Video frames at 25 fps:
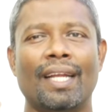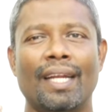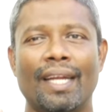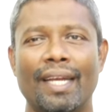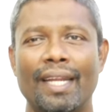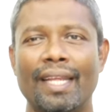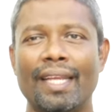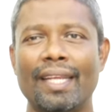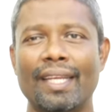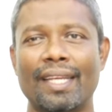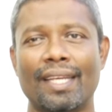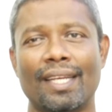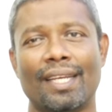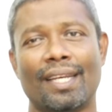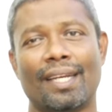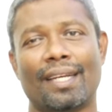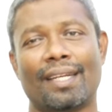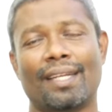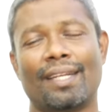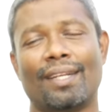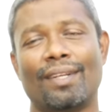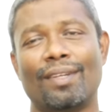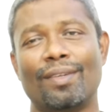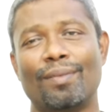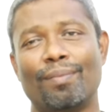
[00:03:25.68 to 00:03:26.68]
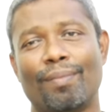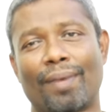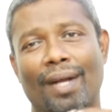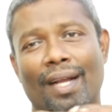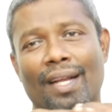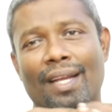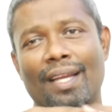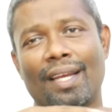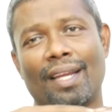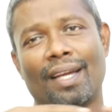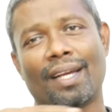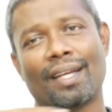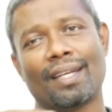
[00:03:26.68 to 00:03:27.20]
நீங்கள் இல்லாட்டினாலும்
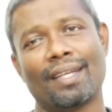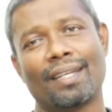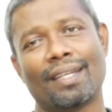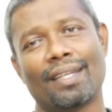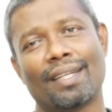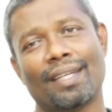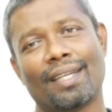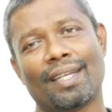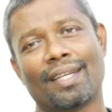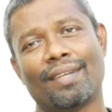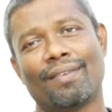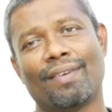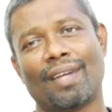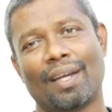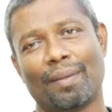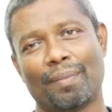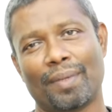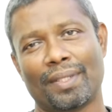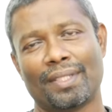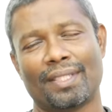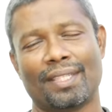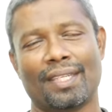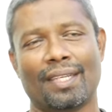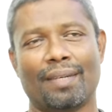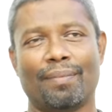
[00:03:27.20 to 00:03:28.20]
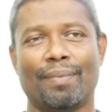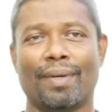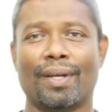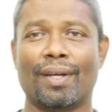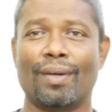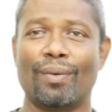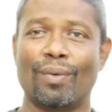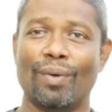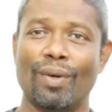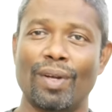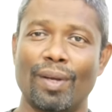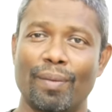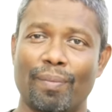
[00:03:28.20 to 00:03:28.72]
மக்கள் அங்கே அங்கே அங்கே வேலை பார்த்துட்டே இருப்பாங்க
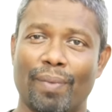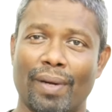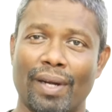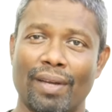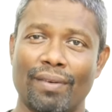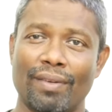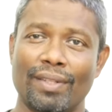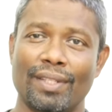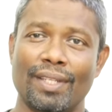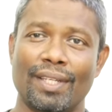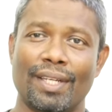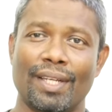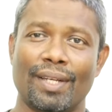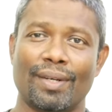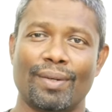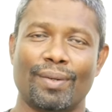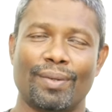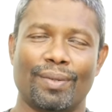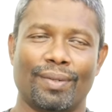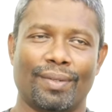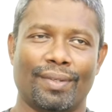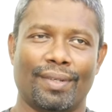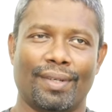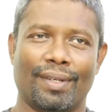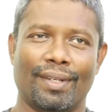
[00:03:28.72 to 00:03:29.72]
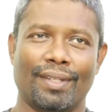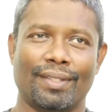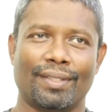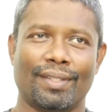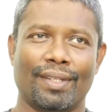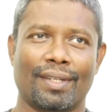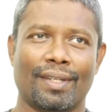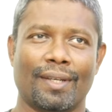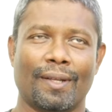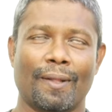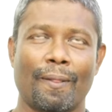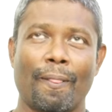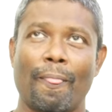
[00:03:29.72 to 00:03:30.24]
உங்களுக்கு பணம் வந்துகிட்டே இருக்கும் அப்படி
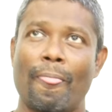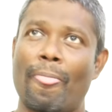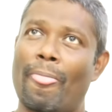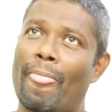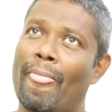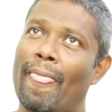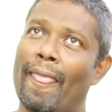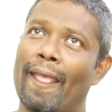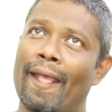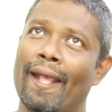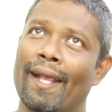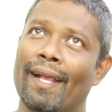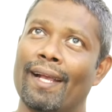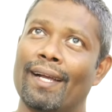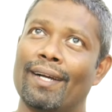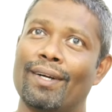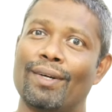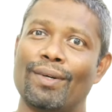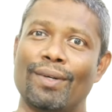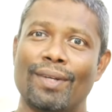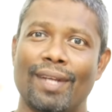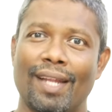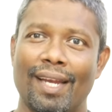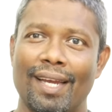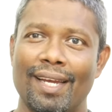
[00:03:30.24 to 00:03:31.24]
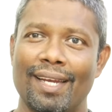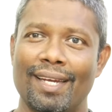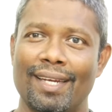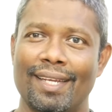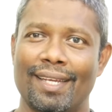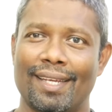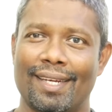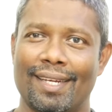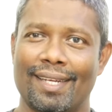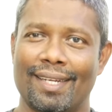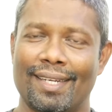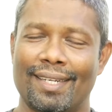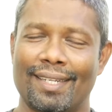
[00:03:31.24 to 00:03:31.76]
சொன்னேன் ஓ நல்ல
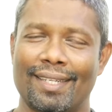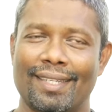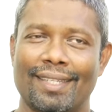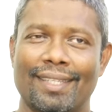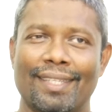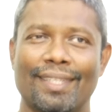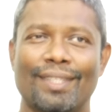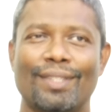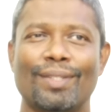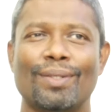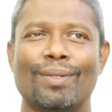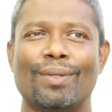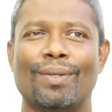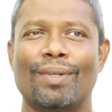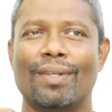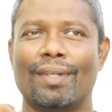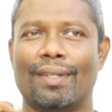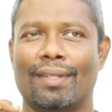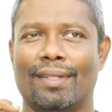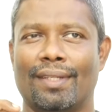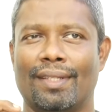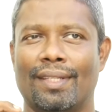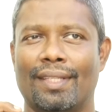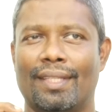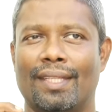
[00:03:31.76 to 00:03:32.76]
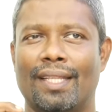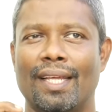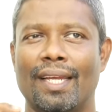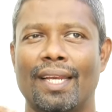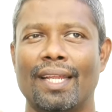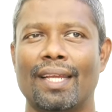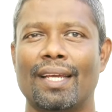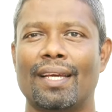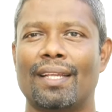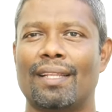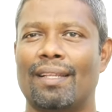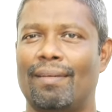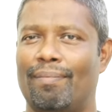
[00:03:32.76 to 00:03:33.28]
ஐடியா இருக்கான்னு ஸோ ஒரு
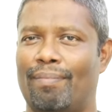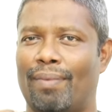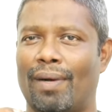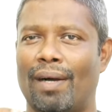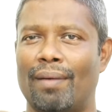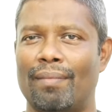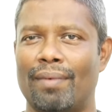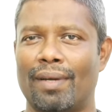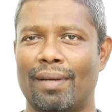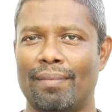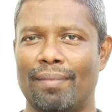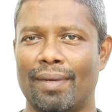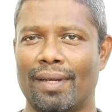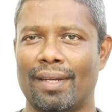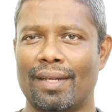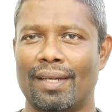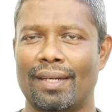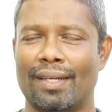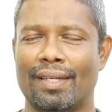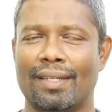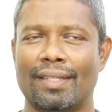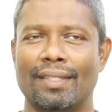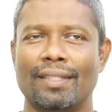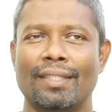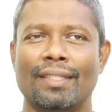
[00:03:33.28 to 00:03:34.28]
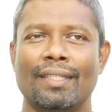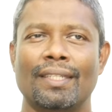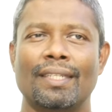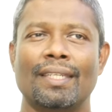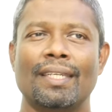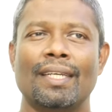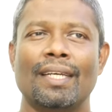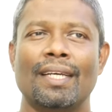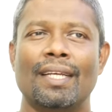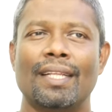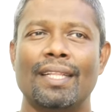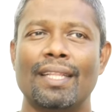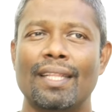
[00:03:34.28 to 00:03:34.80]
தெரியாத பாமர மக்களுக்கு
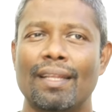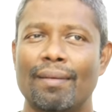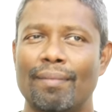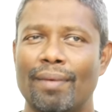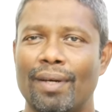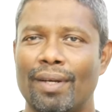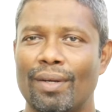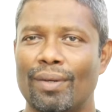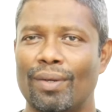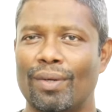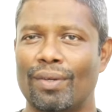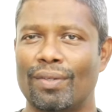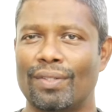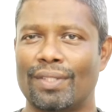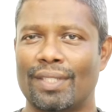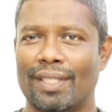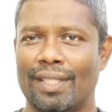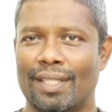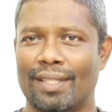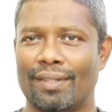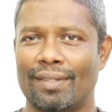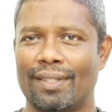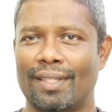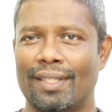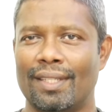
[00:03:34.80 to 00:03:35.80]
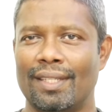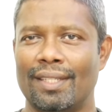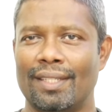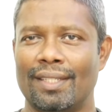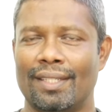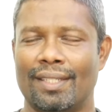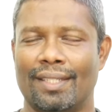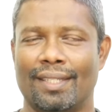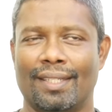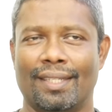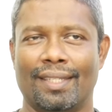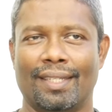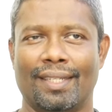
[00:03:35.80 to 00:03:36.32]
இந்த மாதிரி ஒரு விஷயத்த வந்து
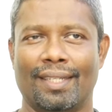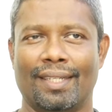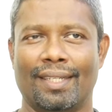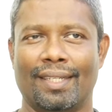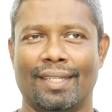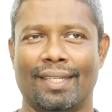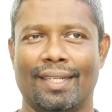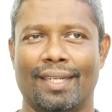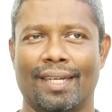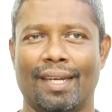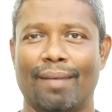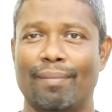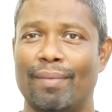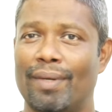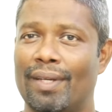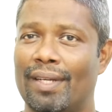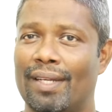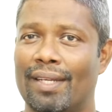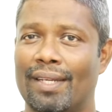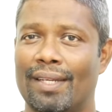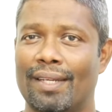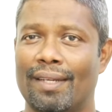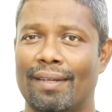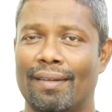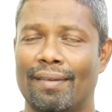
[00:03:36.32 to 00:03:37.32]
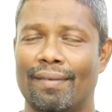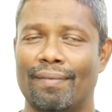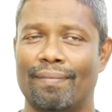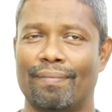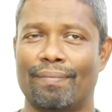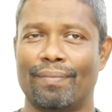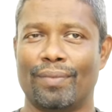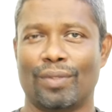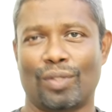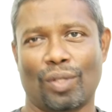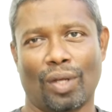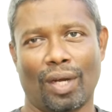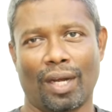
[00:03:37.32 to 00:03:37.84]
நம்ம
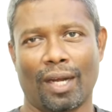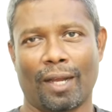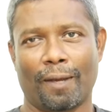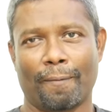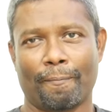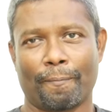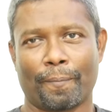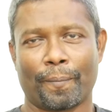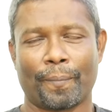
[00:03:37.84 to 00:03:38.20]
சொல்லலாம்